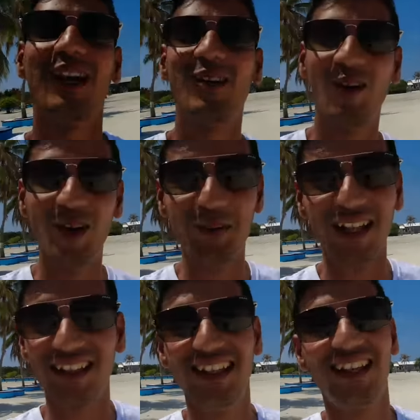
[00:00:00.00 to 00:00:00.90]
मतलब कोई
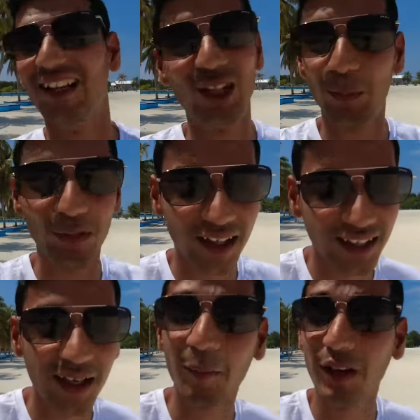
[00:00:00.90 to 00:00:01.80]
बात नहीं कल तो
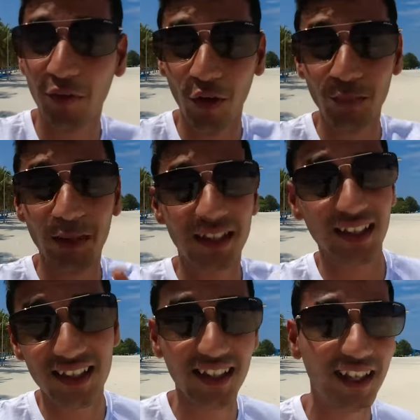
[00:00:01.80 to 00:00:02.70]
पूरे दिन हमने फ़ोन भी
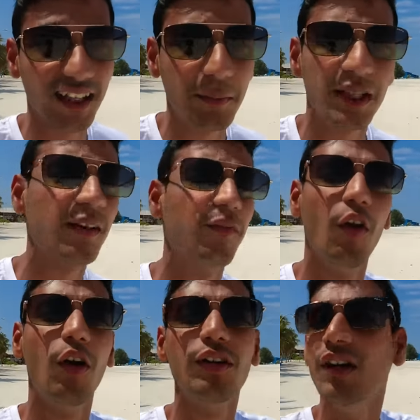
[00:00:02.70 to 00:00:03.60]
टच नहीं किया था मतलब
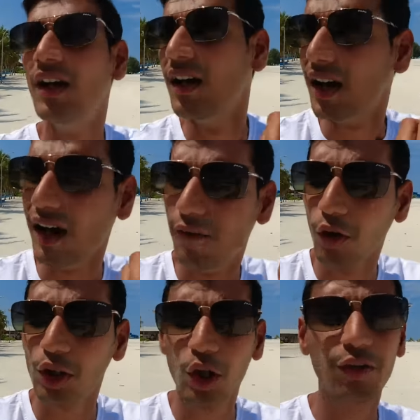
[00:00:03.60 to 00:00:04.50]
फ़ोन
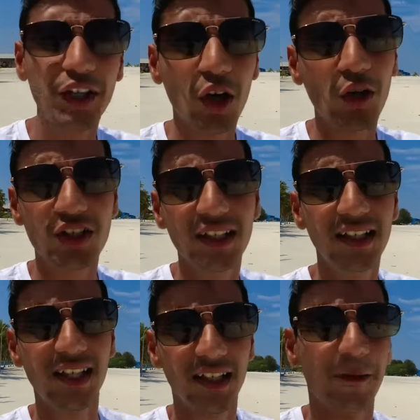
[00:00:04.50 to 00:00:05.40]
फोटो वीडियो कुछ
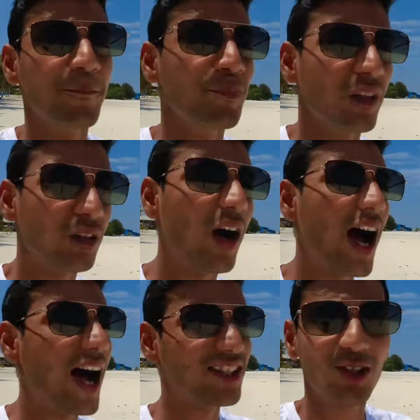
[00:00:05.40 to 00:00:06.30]
नहीं लिया था तो
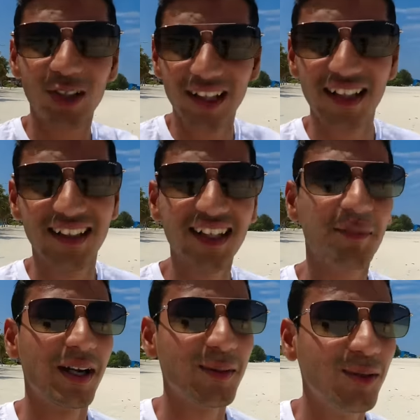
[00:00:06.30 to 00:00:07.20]
आज तो ले
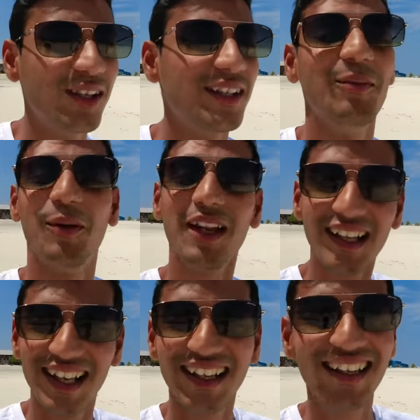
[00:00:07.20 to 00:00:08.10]
लेते मैडम बोल रही थी मैं
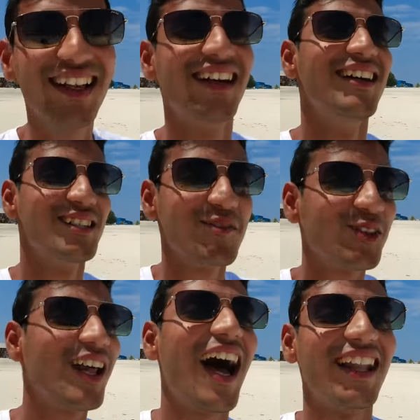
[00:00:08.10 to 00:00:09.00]
बोला लेंगे ना
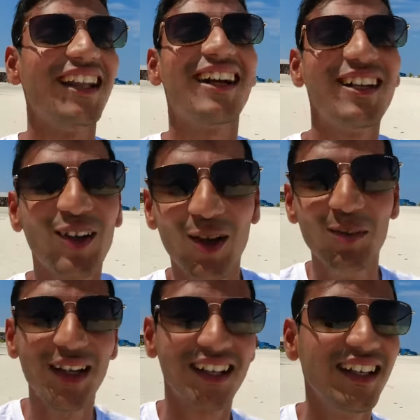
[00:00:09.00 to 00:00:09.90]
सिर्फ थोड़ा आधा घंटा
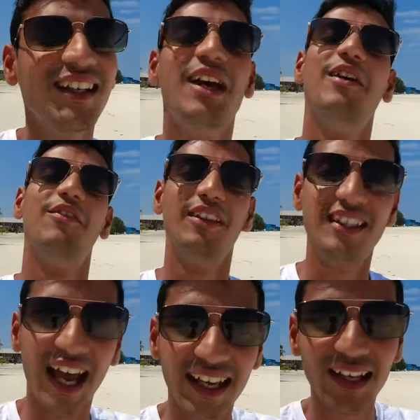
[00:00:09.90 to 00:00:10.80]
घूम लेते
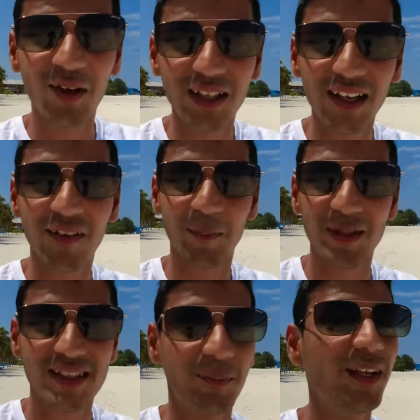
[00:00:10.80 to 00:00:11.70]
फिर जाएंगे होटल
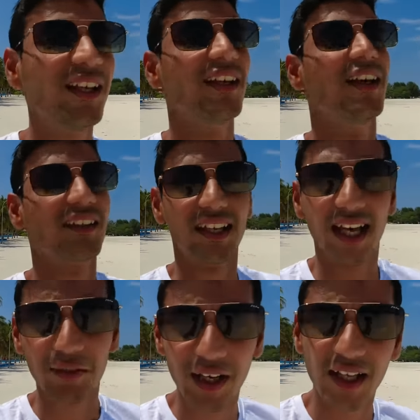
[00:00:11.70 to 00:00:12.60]
वापस अपने
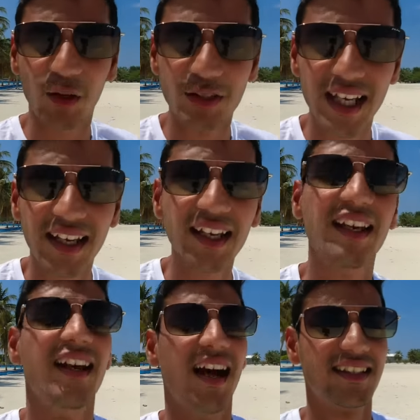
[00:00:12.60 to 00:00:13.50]
तैयार व्यार हो
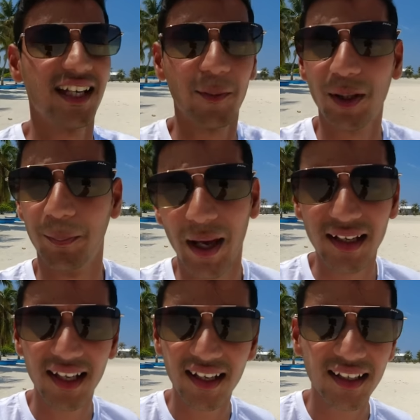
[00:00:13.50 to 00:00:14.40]
जाएंगे अच्छे कपड़े
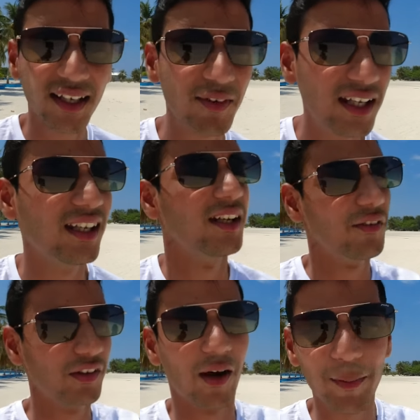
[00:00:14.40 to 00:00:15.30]
पहन लेंगे नए वाले
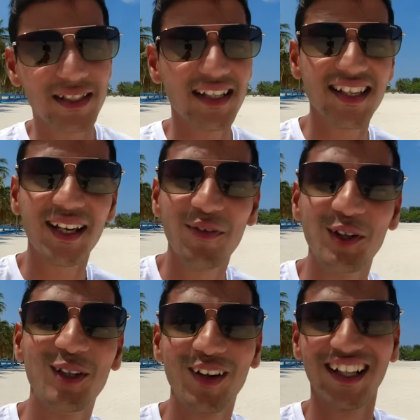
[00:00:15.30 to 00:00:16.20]
फिर वापस आ जाएंगे
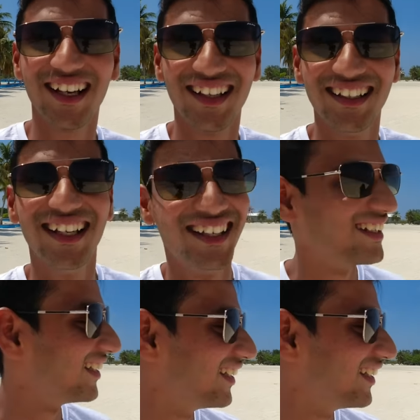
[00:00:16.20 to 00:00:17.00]
फ़ोटो वगैरह के लिए